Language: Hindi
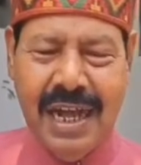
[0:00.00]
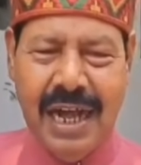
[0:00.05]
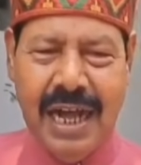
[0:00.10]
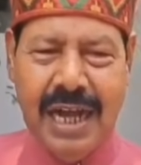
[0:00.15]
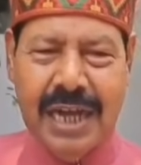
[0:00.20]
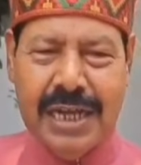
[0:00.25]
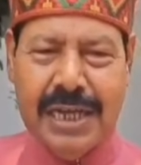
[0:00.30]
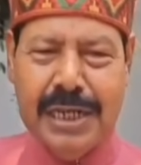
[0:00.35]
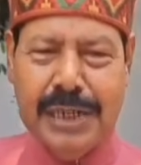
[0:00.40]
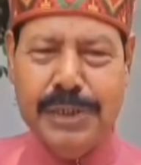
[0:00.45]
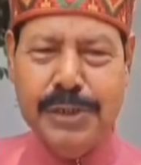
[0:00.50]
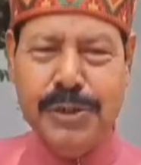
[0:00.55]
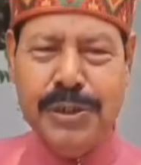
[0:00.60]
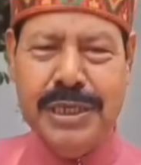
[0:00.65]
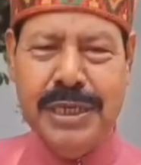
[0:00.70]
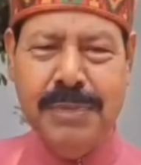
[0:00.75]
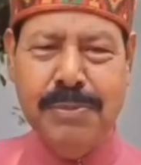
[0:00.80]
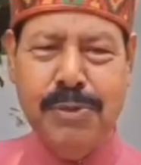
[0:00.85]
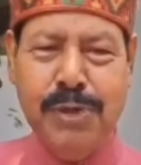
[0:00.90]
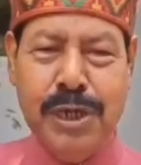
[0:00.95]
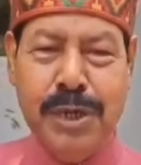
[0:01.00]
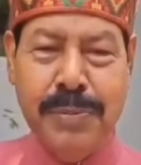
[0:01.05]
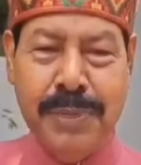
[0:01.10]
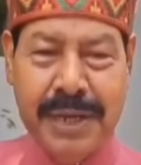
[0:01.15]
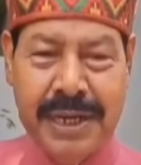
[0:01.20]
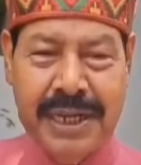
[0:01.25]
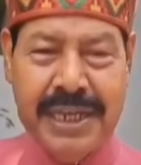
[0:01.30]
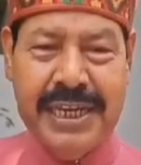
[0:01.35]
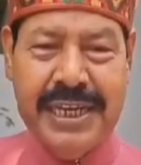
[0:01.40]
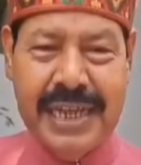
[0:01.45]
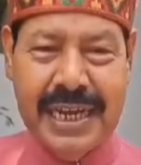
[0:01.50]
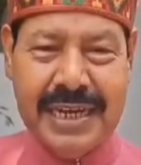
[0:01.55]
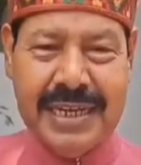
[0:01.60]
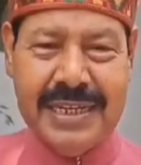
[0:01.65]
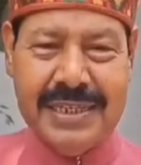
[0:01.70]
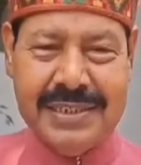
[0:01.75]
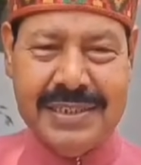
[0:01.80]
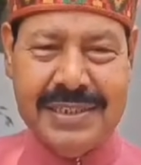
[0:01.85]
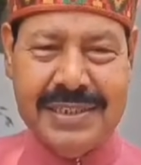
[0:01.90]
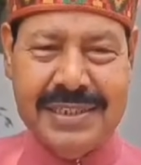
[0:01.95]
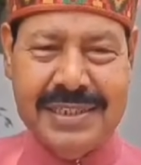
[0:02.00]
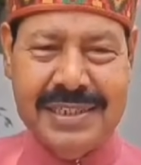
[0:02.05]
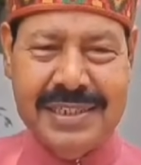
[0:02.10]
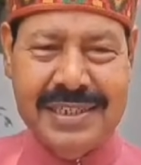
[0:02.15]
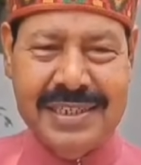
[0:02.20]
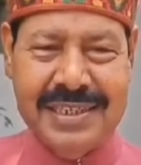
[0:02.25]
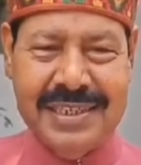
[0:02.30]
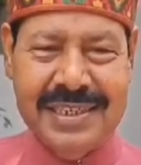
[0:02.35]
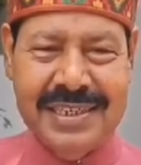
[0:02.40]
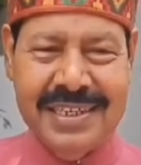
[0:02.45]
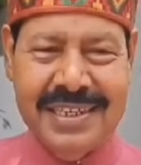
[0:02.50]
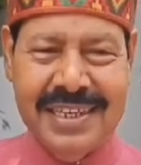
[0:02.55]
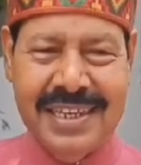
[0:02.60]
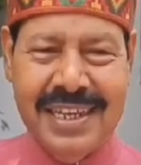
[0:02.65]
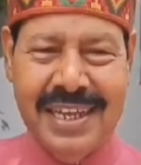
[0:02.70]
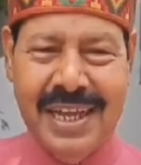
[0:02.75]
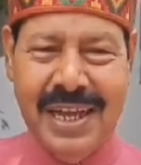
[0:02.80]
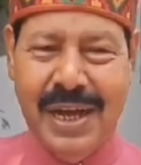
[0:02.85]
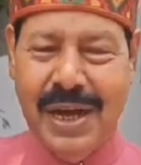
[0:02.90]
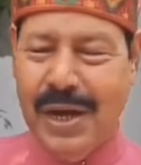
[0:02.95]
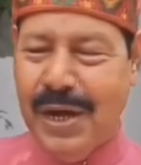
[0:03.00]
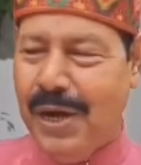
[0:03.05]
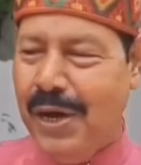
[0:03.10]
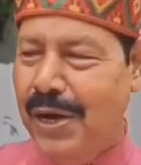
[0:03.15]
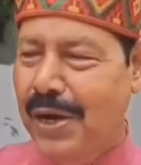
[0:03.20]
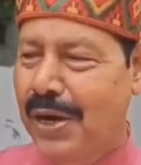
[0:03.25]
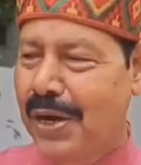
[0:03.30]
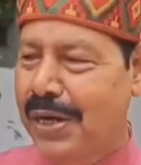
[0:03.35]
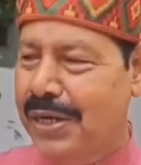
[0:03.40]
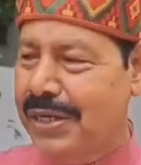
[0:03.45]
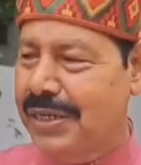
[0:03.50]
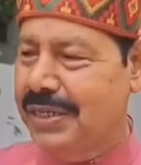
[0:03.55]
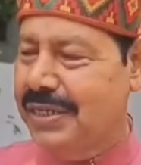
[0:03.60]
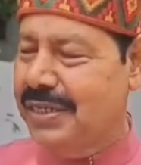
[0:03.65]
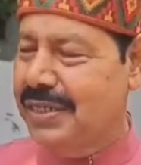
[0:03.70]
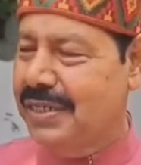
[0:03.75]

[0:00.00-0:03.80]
अंग्रेजों की मुखबिरी किया करते थे और